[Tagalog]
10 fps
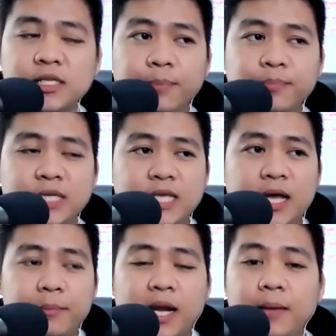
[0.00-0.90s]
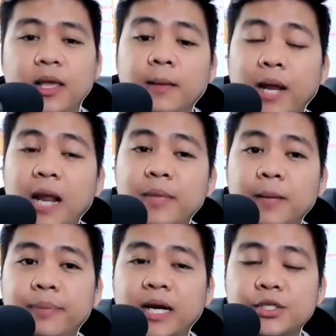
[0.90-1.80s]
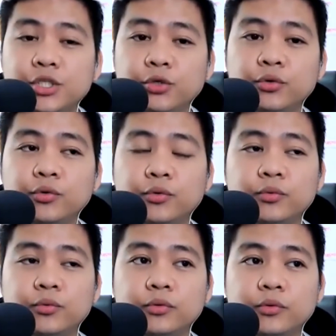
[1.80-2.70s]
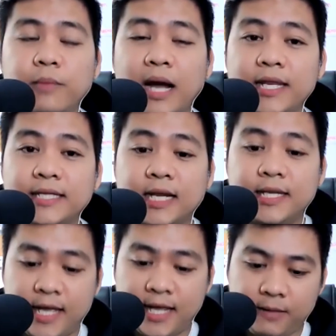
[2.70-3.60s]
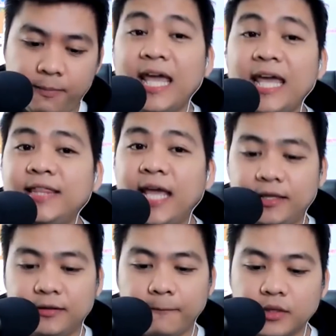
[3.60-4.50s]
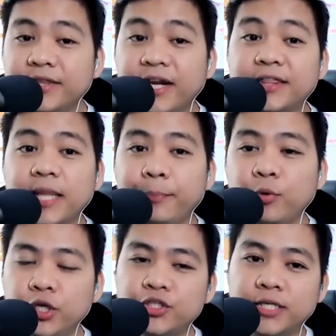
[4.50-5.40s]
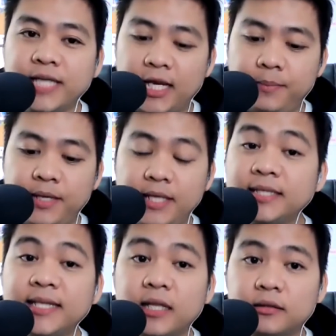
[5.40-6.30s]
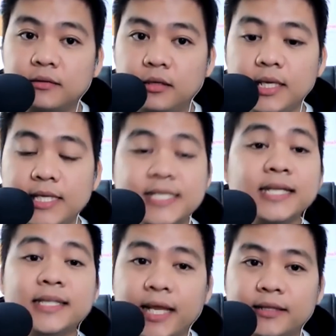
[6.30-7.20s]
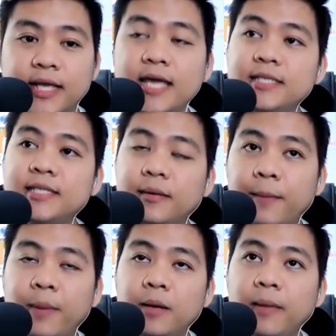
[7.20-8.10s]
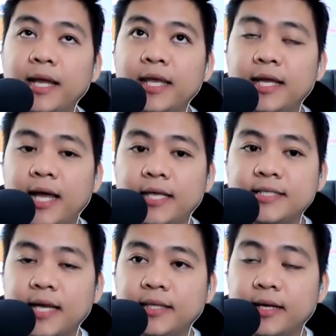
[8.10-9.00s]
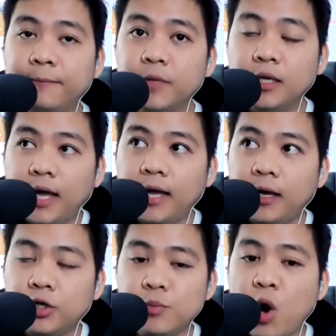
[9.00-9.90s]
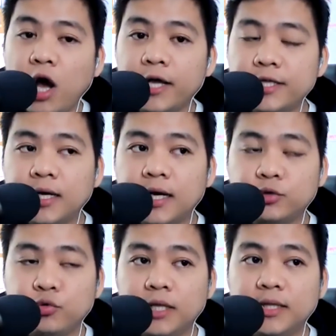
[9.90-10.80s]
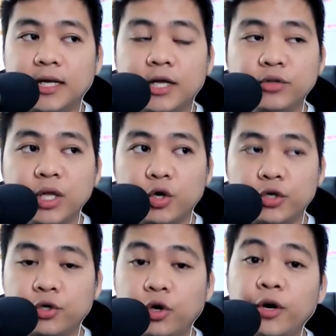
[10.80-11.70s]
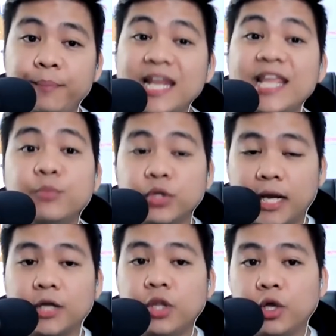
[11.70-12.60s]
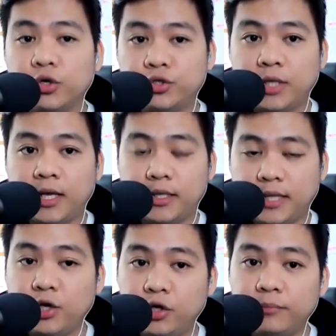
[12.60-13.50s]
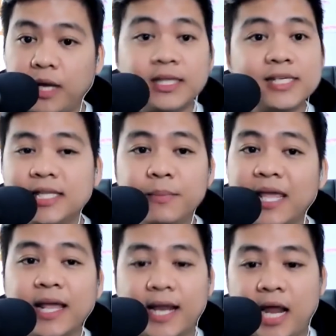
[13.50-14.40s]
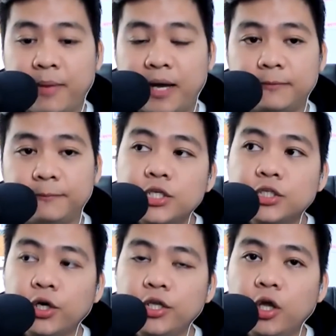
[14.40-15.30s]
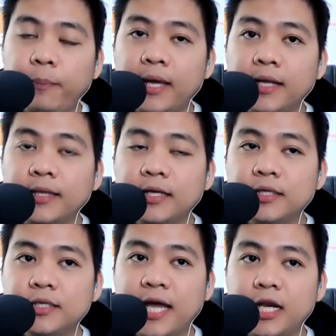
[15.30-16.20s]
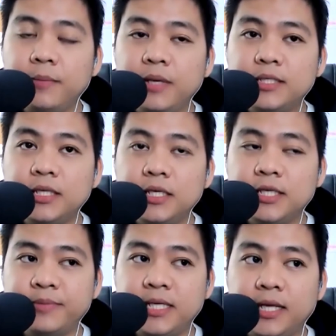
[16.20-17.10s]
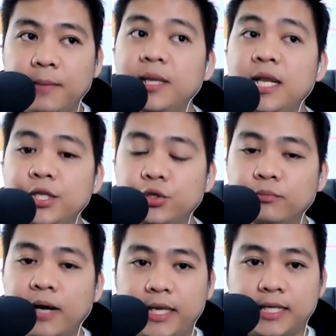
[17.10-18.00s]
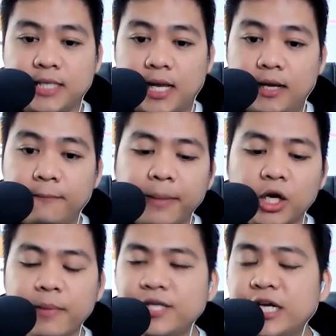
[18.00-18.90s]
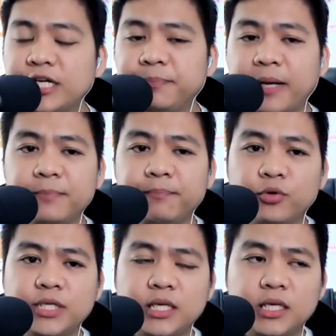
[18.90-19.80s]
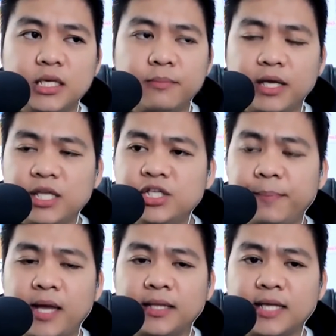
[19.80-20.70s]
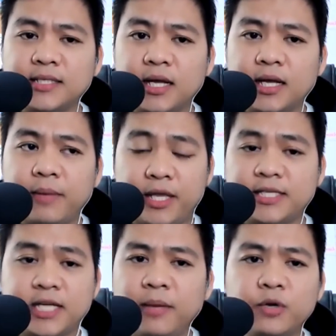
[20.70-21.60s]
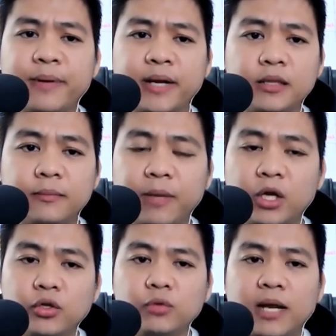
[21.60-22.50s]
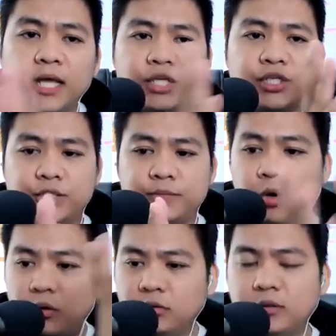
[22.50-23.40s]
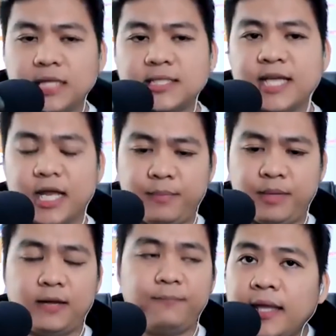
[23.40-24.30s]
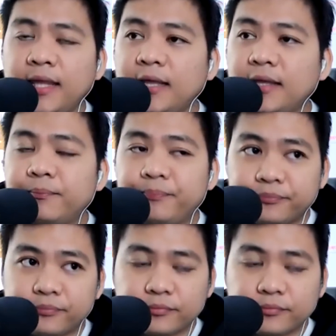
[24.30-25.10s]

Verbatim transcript: Injap Siya. Mara, marami ng branch yung Mang Inasal niya. And then threat na po yun sa Jollibee. It's a threat. It's a threat. Kaya is, kapag malaki ka na, is either uh, gumawa ka rin ng katulad ng ganun negosyo or bilin mo na lang yung negosyo na, na yun. At least hindi maging kalaban. So, inoopera ng Jollibee si Injap siya na bilin yung Mang Inasal. Pero may shares pa rin po si Mang Injap yata sa Mang Inasal. Meron pa rin. Pero yung malaking shares mo, nasa Jollibee na. And then, 1%.